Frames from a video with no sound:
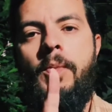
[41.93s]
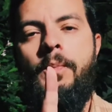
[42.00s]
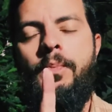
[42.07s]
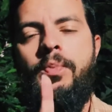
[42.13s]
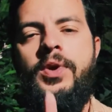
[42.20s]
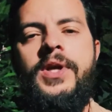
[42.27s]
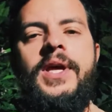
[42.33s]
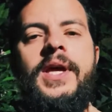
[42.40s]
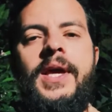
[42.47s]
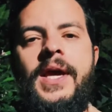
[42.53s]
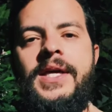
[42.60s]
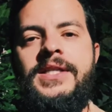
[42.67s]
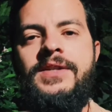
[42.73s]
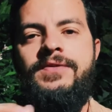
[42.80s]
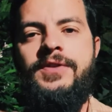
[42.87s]
Porque
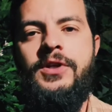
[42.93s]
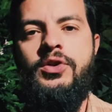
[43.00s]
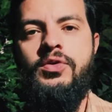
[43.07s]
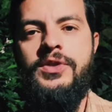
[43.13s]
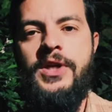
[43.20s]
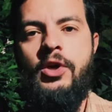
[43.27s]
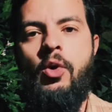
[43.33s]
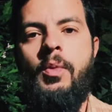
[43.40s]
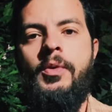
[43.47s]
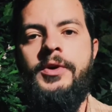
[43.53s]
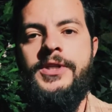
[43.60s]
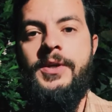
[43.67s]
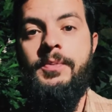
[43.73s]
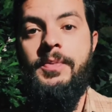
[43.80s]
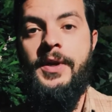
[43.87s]
esse vídeo eu usei como
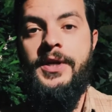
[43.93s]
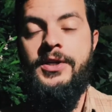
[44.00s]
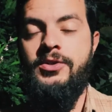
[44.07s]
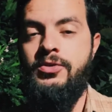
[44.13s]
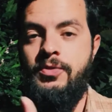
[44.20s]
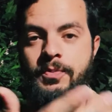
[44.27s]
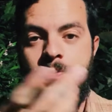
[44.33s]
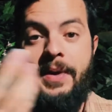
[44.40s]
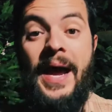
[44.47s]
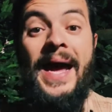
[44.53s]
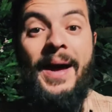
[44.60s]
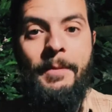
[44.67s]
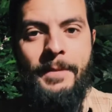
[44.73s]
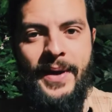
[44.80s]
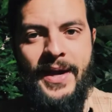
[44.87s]
exemplo para isso, pra,
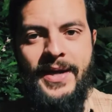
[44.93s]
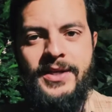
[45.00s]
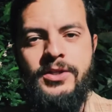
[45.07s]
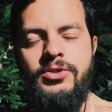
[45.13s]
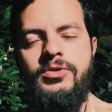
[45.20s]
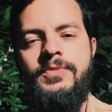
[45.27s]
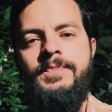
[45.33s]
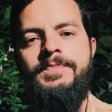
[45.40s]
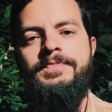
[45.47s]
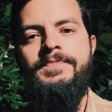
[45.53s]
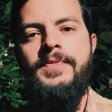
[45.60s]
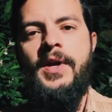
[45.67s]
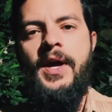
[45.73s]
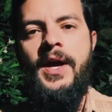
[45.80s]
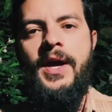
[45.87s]
pra isso
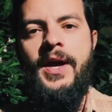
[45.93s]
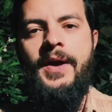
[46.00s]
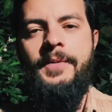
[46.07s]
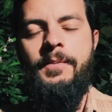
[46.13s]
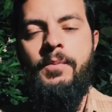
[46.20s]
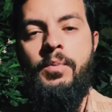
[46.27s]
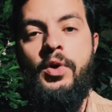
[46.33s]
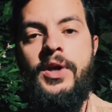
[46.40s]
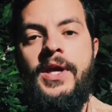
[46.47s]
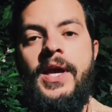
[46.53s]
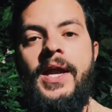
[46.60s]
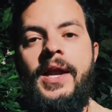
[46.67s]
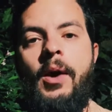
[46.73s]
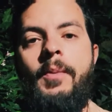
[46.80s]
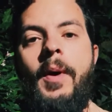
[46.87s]
é, porque ele
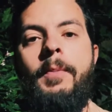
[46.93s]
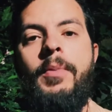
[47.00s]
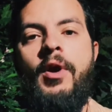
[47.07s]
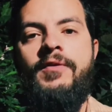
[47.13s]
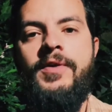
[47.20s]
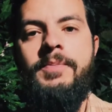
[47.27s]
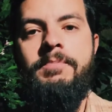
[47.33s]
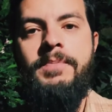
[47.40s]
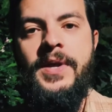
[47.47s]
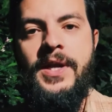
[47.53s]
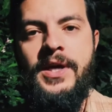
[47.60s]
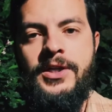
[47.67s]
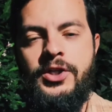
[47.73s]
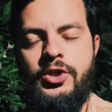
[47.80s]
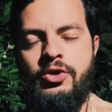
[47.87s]
é uma prova empírica
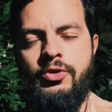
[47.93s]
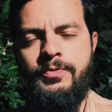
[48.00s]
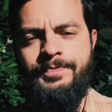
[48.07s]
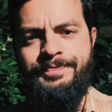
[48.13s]
disso.